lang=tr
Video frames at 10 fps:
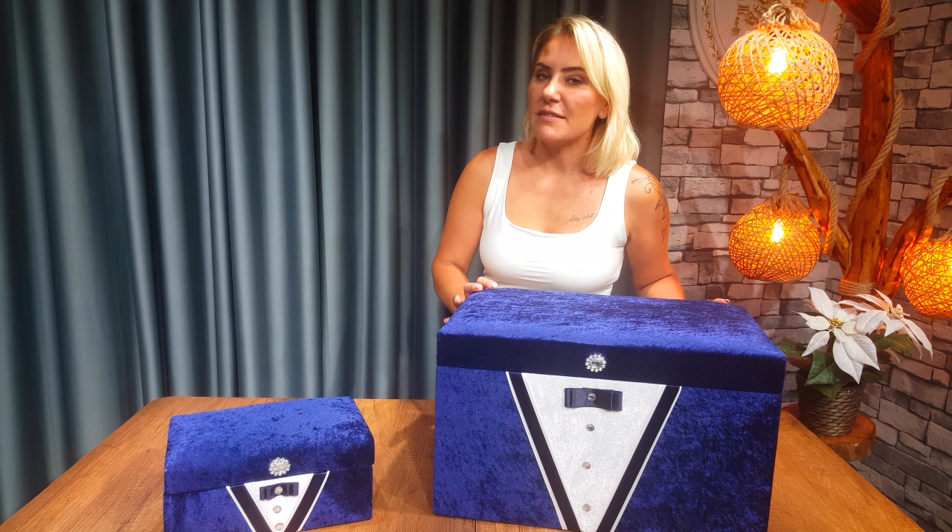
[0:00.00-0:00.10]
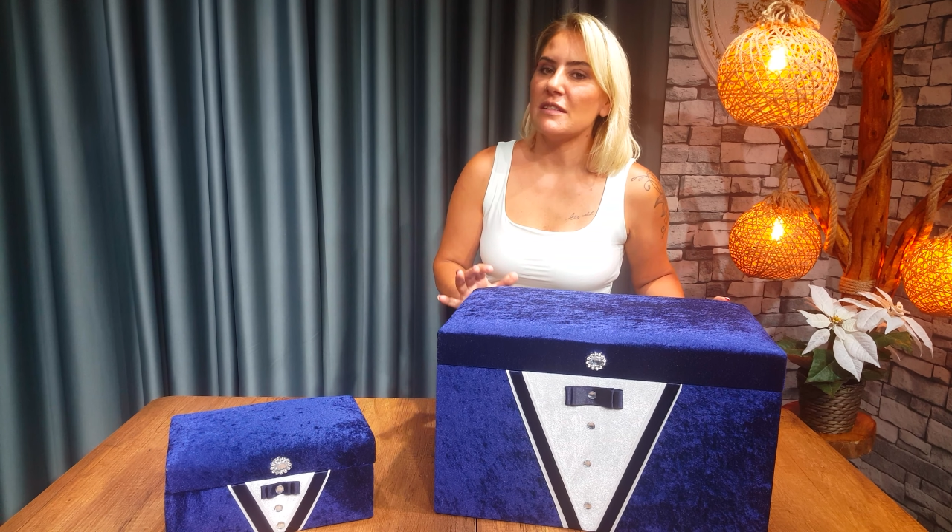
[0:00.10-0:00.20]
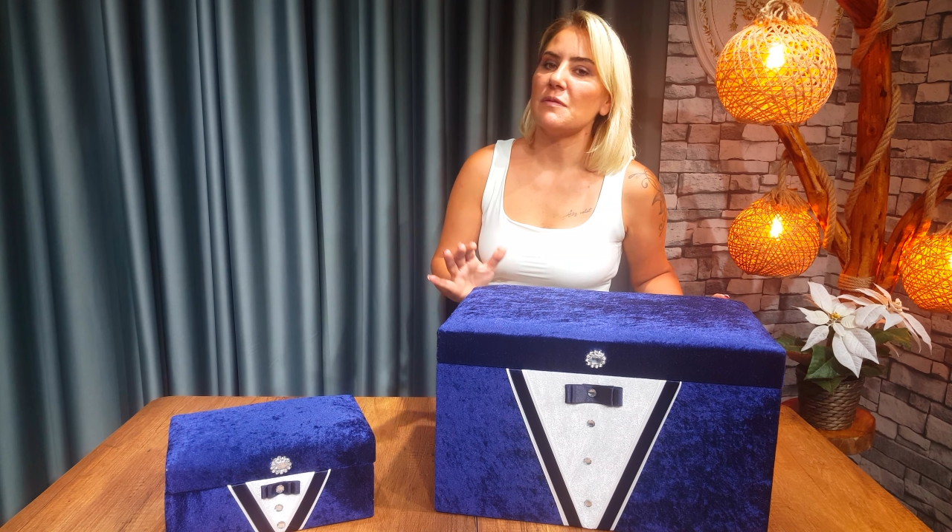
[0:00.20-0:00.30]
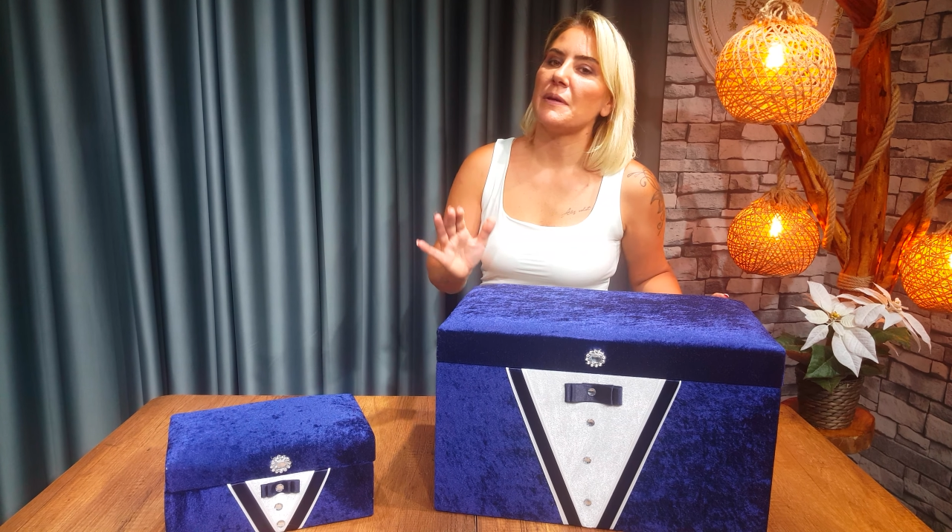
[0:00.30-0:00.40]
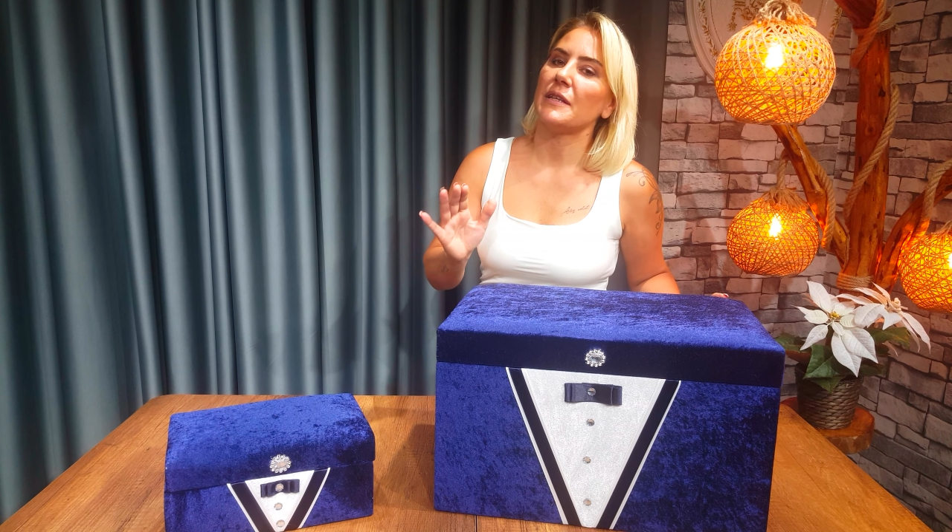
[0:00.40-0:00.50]

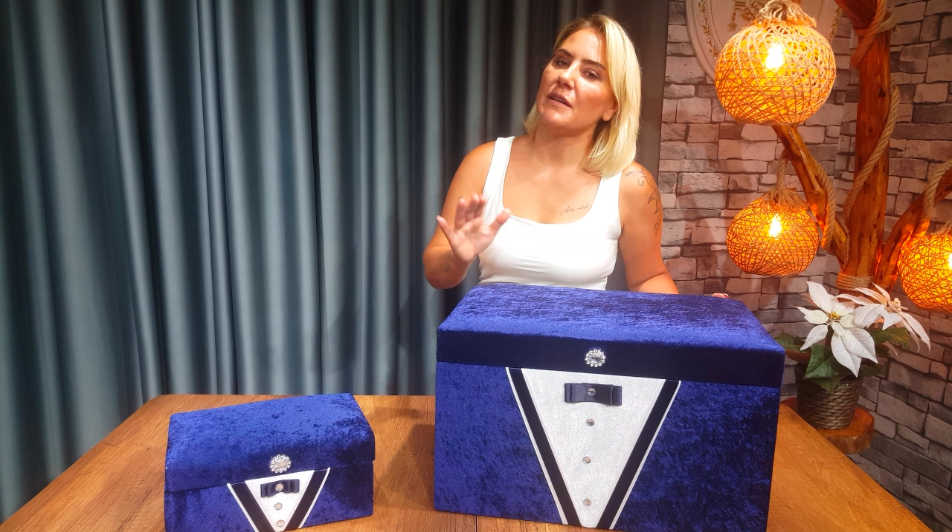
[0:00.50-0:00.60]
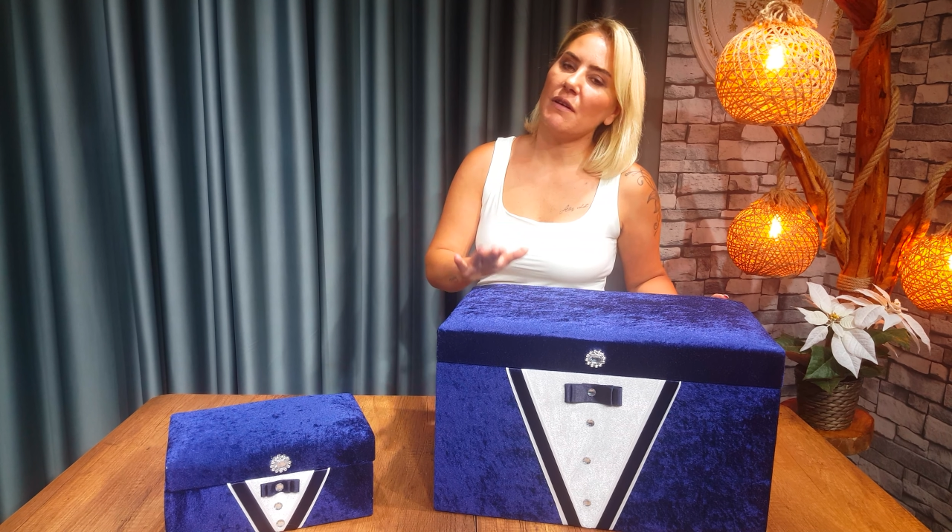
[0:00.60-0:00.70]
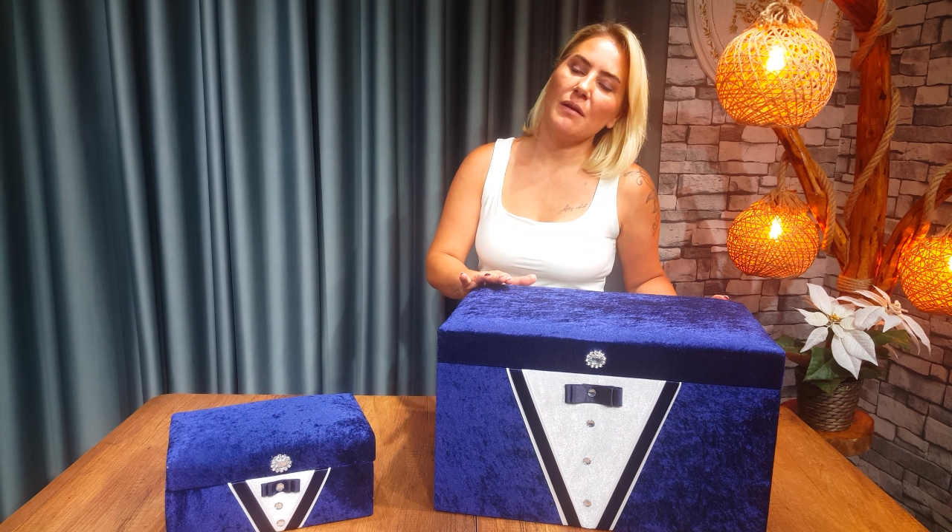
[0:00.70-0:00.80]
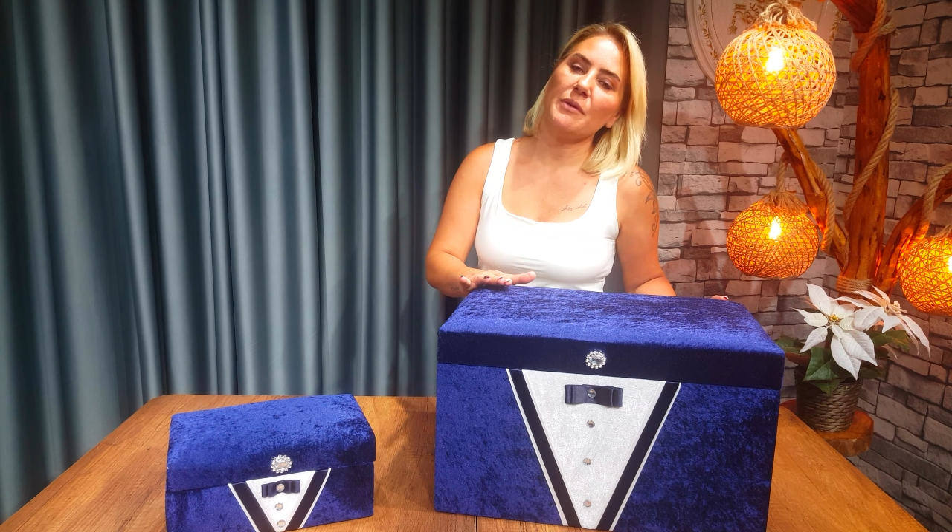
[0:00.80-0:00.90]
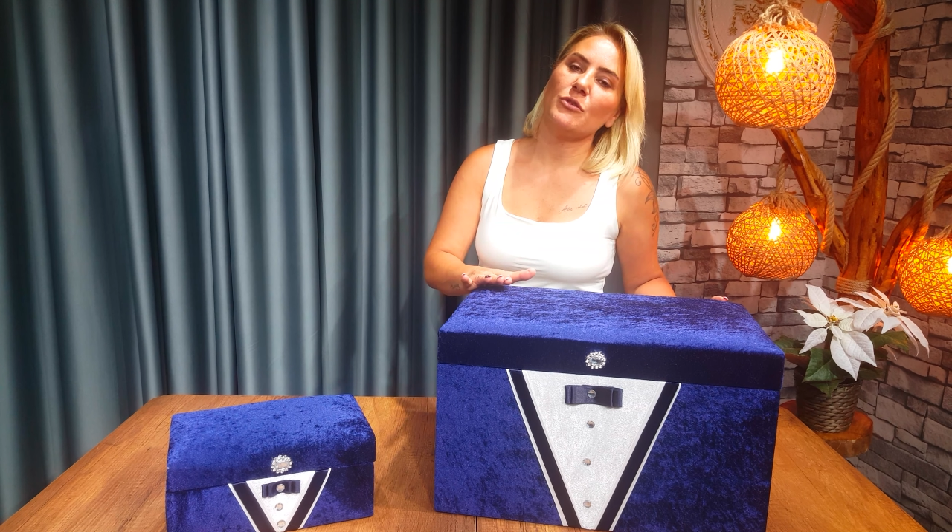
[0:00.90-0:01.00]
tanıtmaya
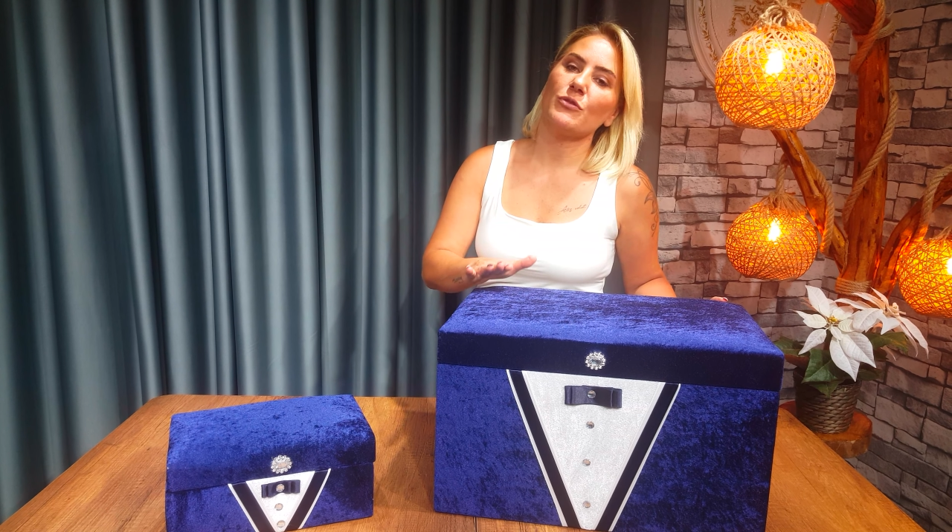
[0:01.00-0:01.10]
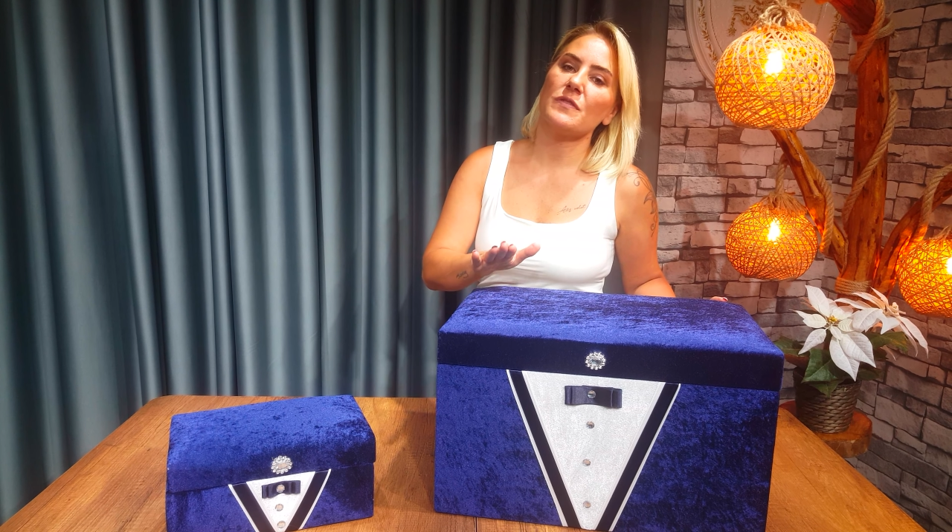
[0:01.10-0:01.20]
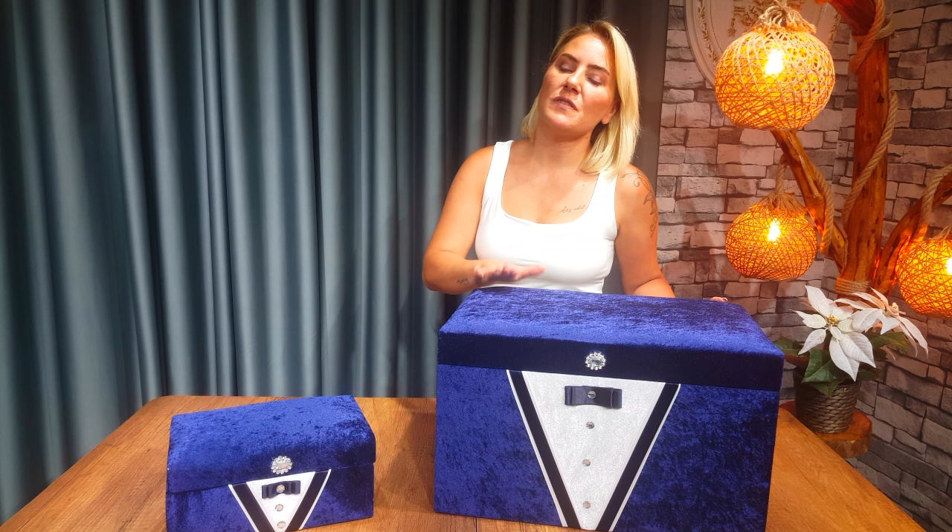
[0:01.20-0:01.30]
devam ediyoruz.